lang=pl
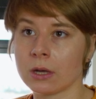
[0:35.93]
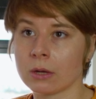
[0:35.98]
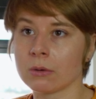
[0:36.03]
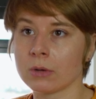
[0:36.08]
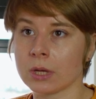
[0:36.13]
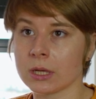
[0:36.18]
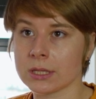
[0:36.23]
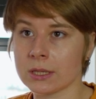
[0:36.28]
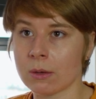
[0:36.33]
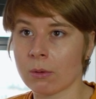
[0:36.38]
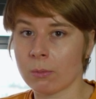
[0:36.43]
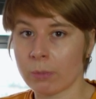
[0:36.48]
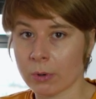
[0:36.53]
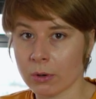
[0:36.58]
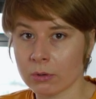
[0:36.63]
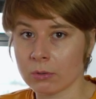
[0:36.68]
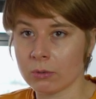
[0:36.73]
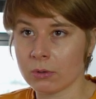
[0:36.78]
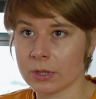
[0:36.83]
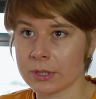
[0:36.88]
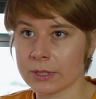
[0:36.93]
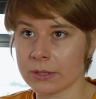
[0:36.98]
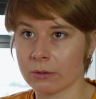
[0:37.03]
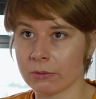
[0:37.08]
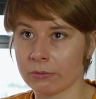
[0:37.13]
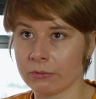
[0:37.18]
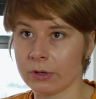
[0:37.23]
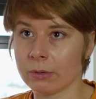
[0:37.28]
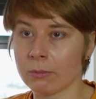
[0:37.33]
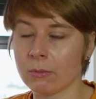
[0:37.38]
kieruje całą
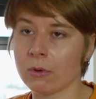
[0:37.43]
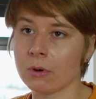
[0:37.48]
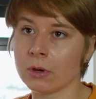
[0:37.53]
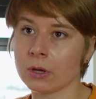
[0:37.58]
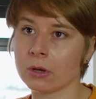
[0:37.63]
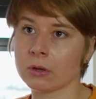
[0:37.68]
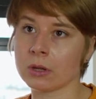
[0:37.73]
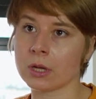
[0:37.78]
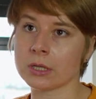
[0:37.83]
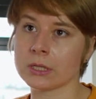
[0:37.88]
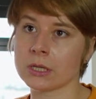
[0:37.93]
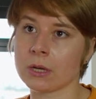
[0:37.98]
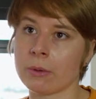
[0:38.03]
produkcją filmu i ona